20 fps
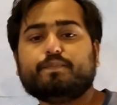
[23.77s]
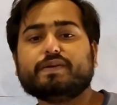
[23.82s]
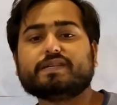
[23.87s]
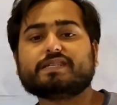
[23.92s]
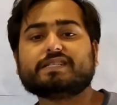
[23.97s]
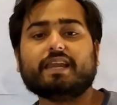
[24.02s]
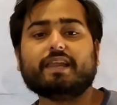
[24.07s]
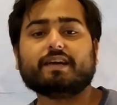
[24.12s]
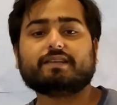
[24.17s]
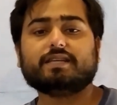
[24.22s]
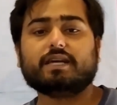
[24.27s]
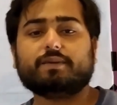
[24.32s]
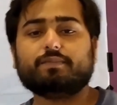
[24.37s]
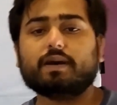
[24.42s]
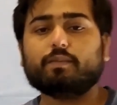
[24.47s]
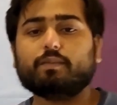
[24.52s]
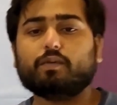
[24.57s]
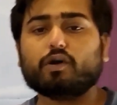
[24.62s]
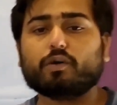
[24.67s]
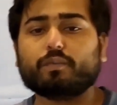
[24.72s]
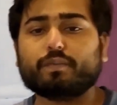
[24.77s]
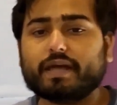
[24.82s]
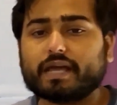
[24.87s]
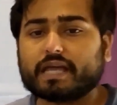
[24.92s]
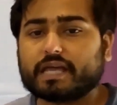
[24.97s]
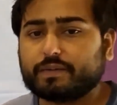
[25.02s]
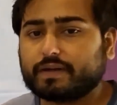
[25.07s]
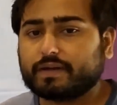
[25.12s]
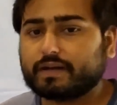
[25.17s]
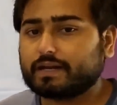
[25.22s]
पिछले लेक्चर में हम लोग
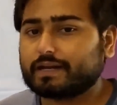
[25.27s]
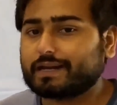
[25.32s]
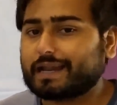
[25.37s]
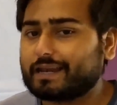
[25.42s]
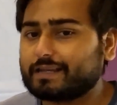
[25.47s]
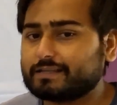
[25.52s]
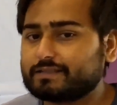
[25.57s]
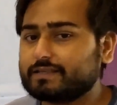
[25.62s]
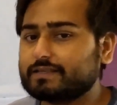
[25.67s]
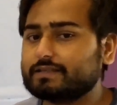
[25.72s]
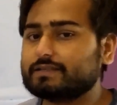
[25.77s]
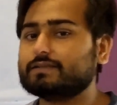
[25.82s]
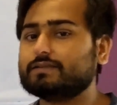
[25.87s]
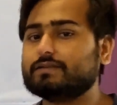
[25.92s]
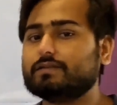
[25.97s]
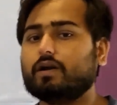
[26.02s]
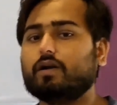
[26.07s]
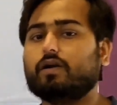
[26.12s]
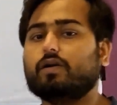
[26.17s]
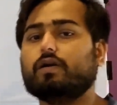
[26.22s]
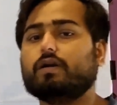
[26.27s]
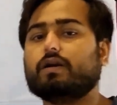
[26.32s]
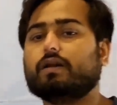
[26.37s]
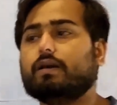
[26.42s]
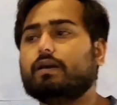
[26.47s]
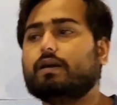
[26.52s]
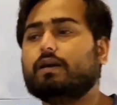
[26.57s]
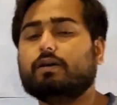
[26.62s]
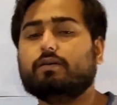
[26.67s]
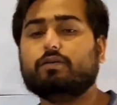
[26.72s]
ब्रेक यून एनालिसिस और
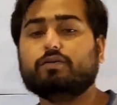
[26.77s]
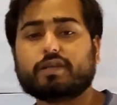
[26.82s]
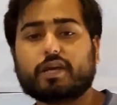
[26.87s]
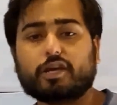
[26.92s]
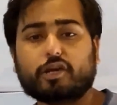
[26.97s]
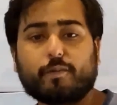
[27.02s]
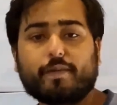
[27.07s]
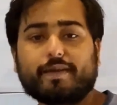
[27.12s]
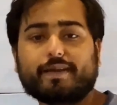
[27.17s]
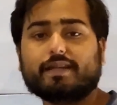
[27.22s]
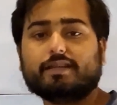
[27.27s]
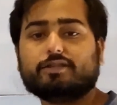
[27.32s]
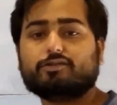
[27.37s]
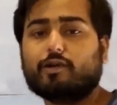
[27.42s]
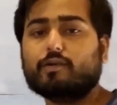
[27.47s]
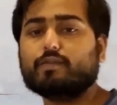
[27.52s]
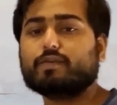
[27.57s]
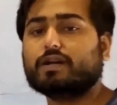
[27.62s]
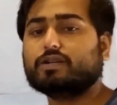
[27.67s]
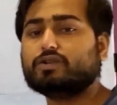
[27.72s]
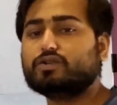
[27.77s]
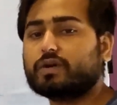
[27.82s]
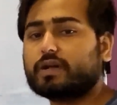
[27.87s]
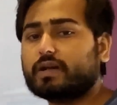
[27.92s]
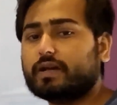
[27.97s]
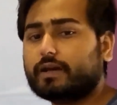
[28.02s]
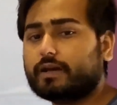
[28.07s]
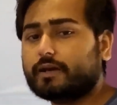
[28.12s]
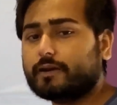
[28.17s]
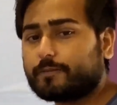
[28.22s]
उसके न्यूमेरिकल सॉल्व कर चुके
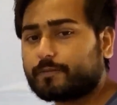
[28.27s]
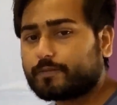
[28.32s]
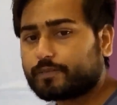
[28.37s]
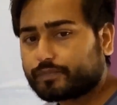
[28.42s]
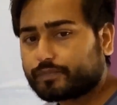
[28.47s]
हैं